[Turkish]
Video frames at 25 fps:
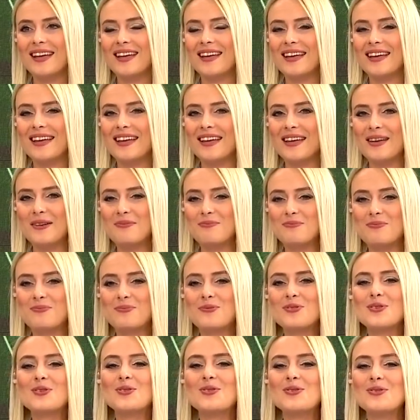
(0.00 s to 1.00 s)
Ee,
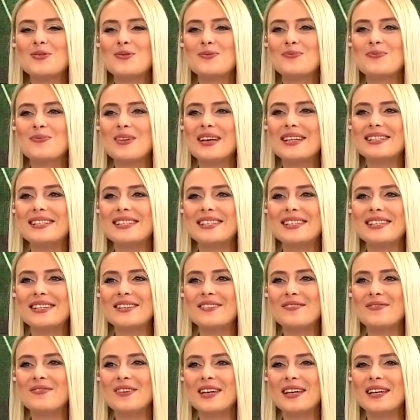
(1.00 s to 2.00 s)
bu Messi
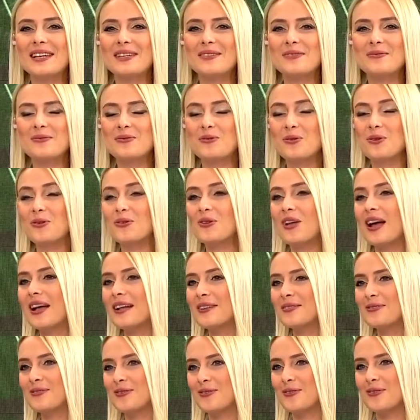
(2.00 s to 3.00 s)
ve
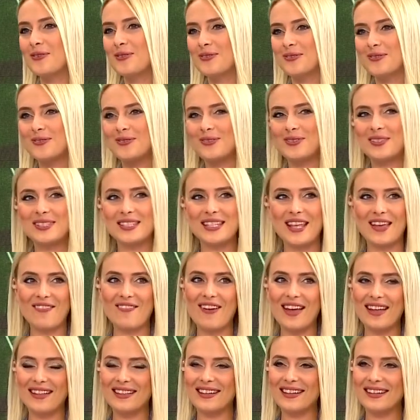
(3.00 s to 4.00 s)
Ronaldo
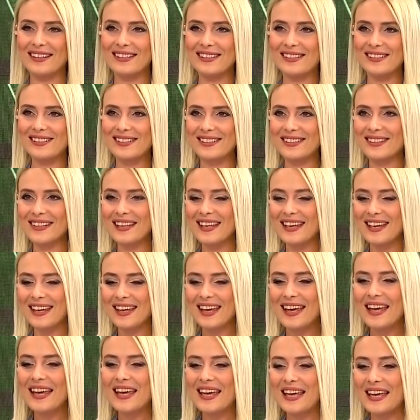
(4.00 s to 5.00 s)
sevenler için de
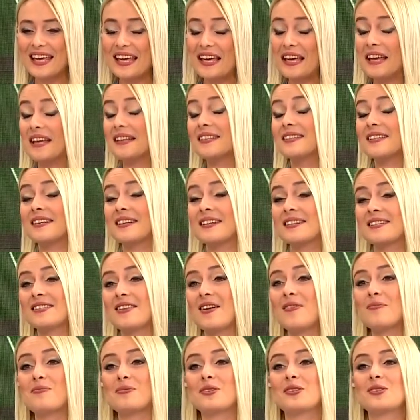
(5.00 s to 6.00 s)
e,
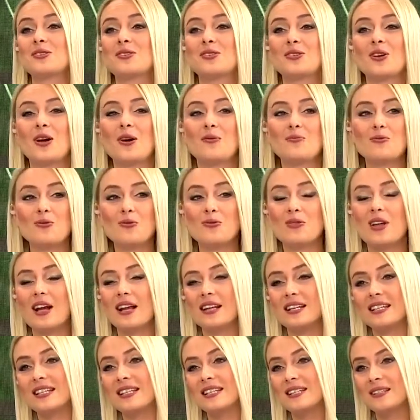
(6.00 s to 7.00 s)
enteresan bir
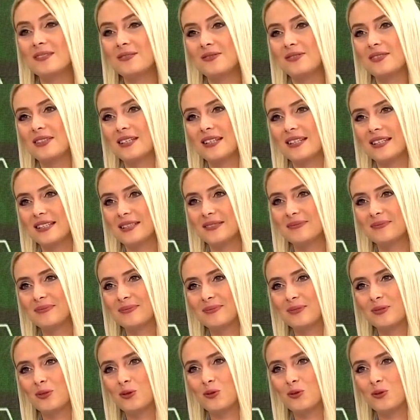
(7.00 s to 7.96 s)
Şampiyonlar Ligi yarı finali